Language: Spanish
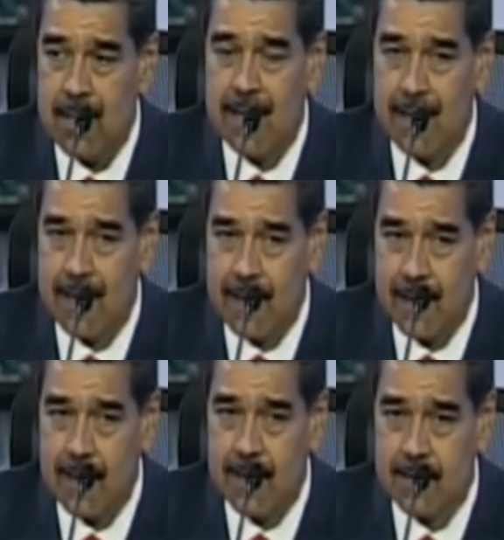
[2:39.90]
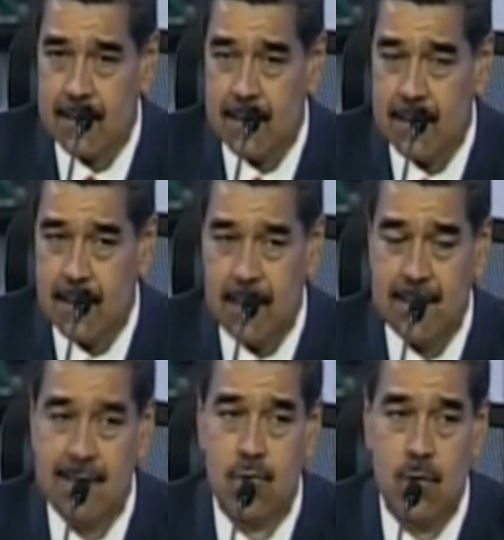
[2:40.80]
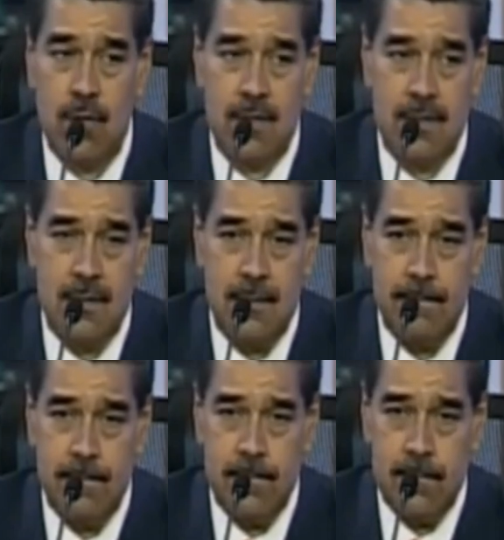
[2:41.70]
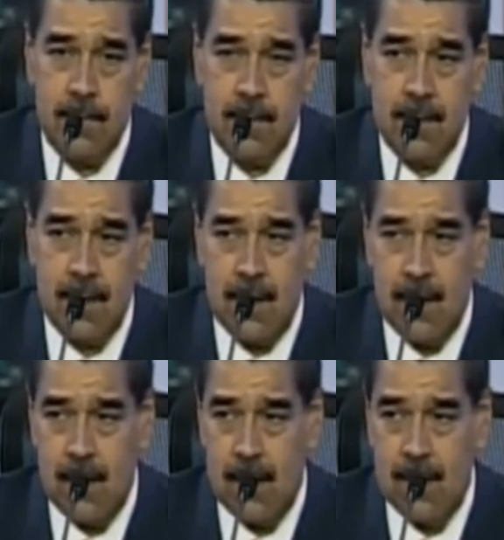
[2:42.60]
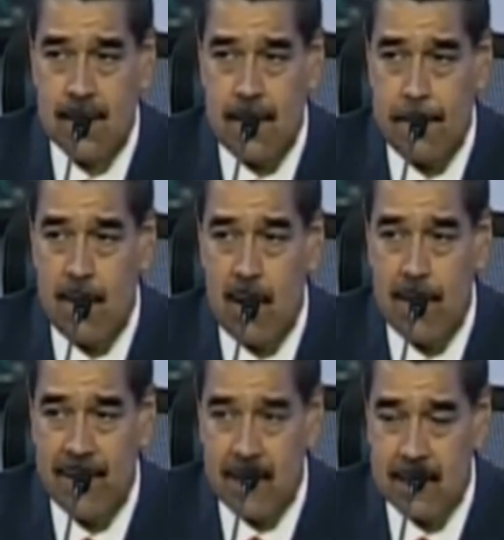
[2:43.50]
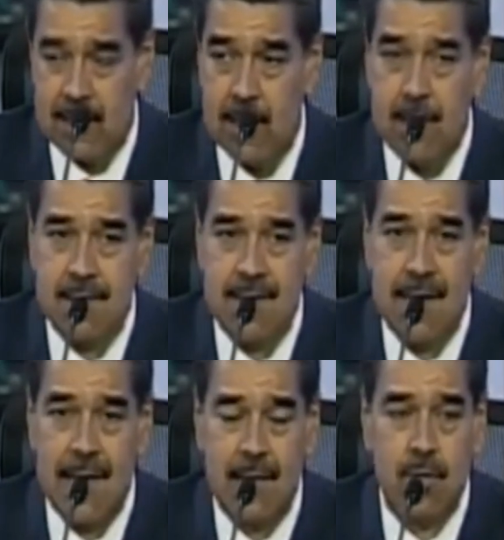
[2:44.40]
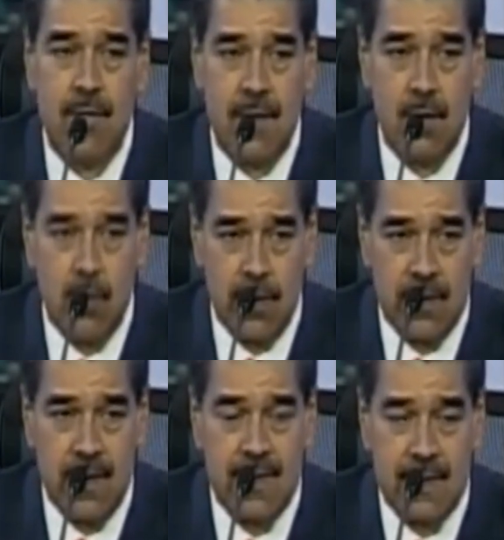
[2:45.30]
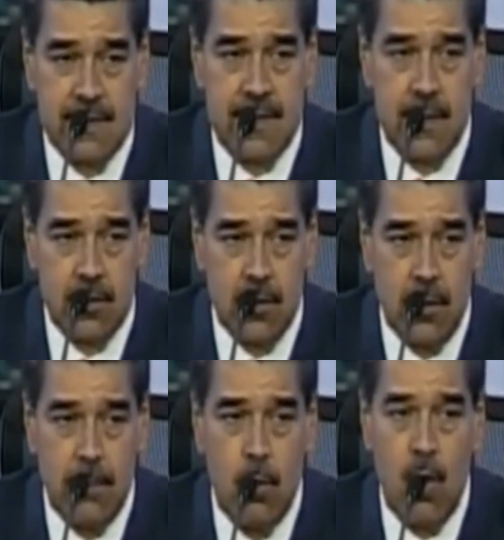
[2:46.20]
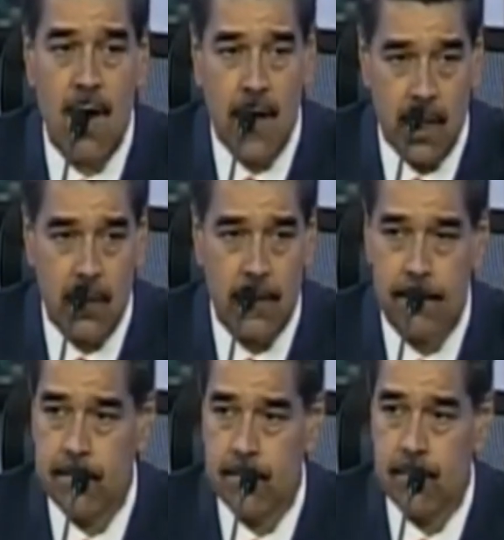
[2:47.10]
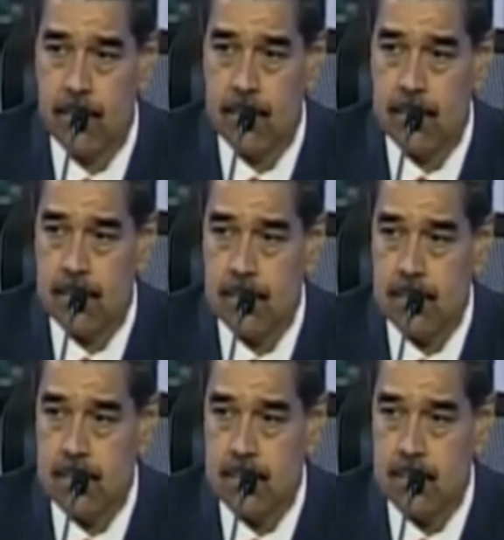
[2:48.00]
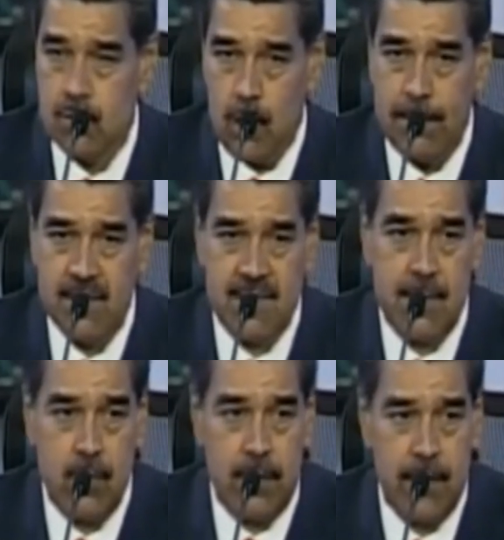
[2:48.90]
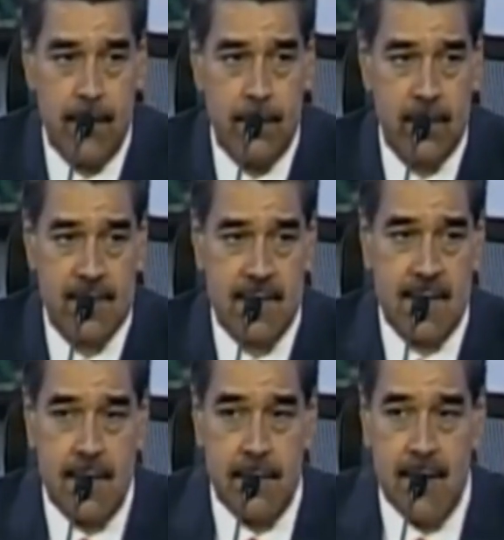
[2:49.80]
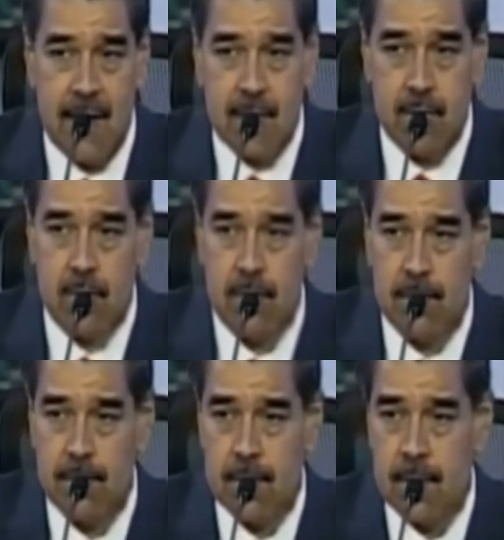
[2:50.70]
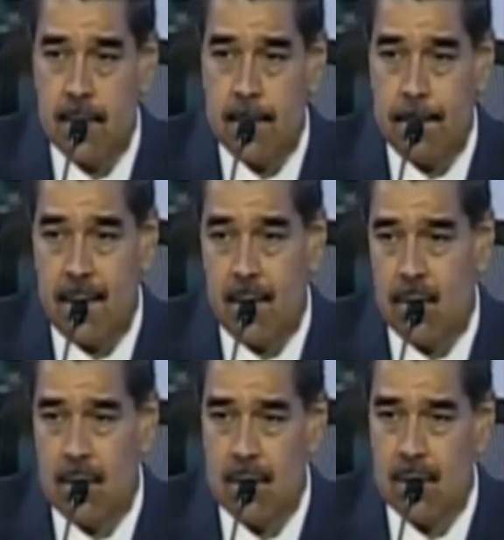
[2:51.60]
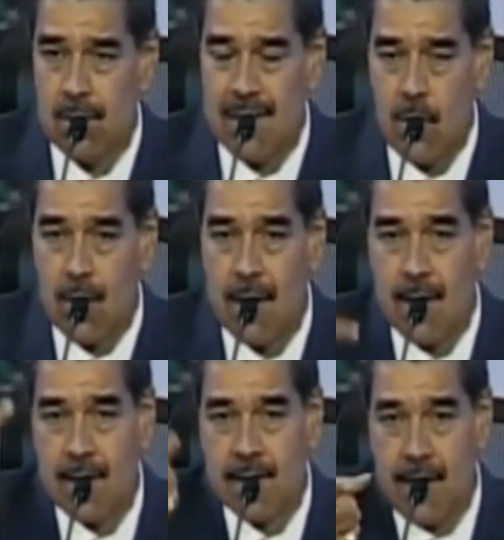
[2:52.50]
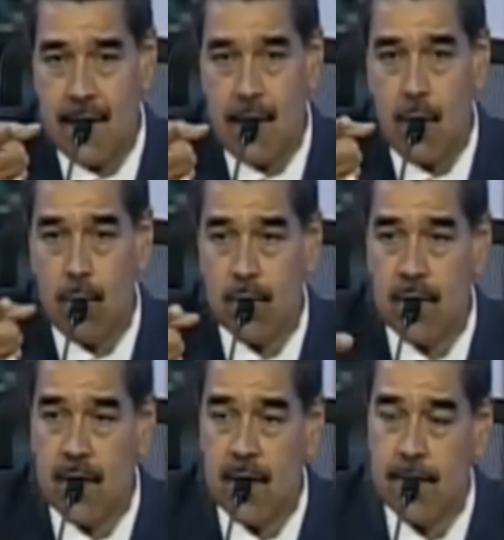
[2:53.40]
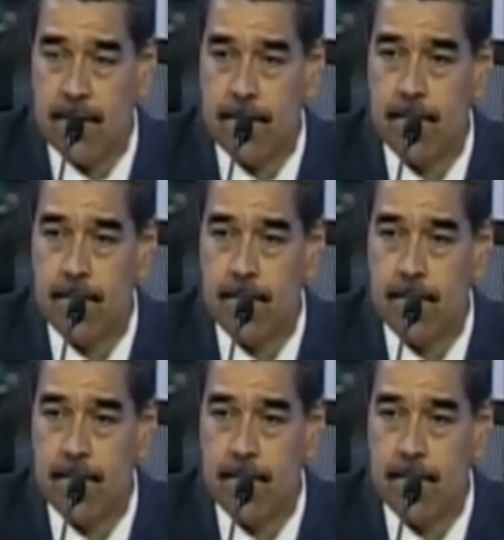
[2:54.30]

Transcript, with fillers: la Gran Caracas y estas zonas que están bajo amenaza. Ya estos delincuentes están siendo buscados. Yo pensé muy bien porque se está develando, pero tengo que alertar a la comunidad.